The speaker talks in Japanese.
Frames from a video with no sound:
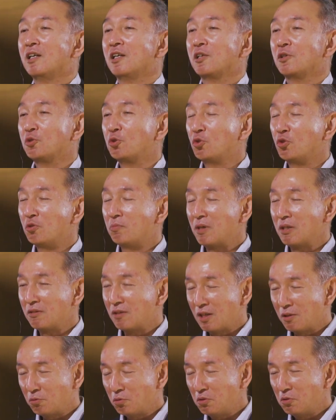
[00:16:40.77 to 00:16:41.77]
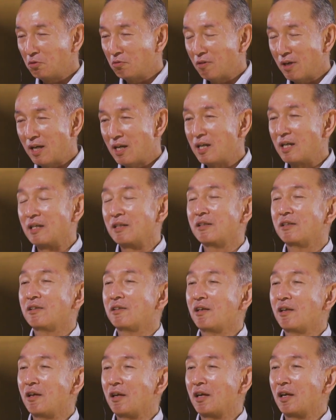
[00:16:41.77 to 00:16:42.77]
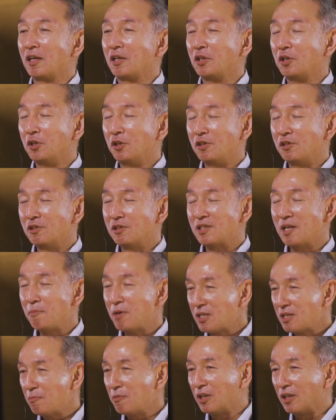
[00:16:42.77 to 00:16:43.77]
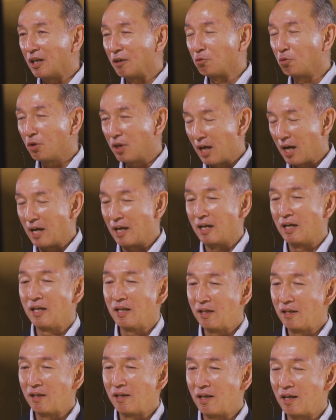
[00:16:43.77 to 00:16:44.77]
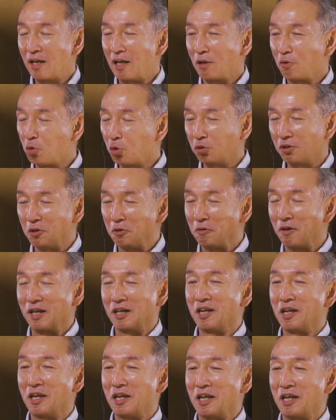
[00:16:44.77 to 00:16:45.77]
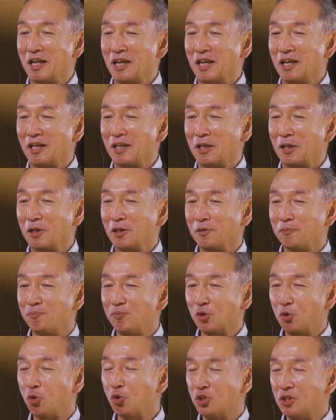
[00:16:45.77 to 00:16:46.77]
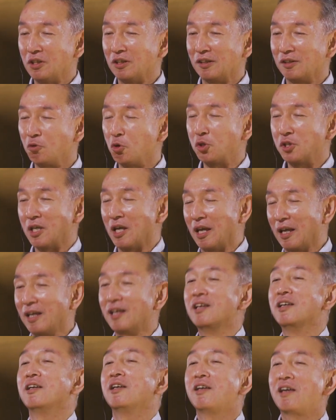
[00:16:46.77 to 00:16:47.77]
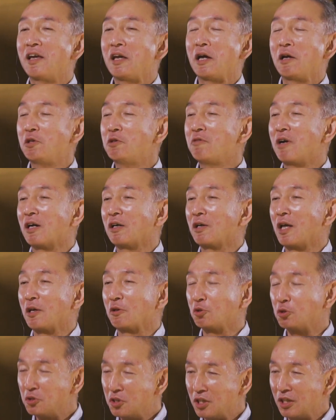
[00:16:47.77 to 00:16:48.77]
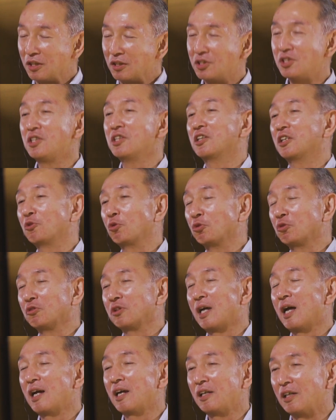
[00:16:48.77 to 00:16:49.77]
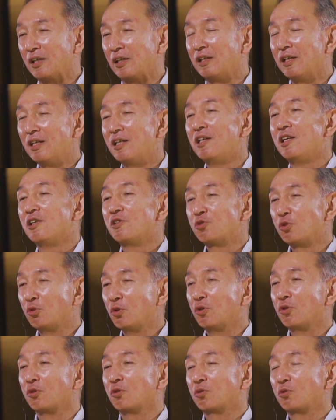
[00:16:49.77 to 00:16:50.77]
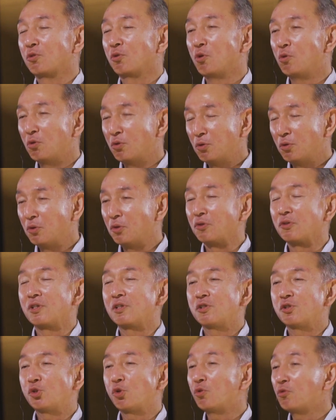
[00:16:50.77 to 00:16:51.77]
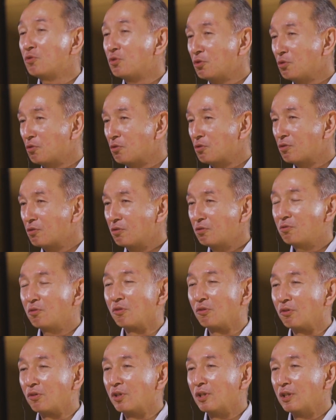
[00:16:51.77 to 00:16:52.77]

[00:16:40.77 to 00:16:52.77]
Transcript: グローバル化というのは、さまざまな個や、個っていうのは、個人、個性、あるいは国、地域という単位、その個を尊重すると、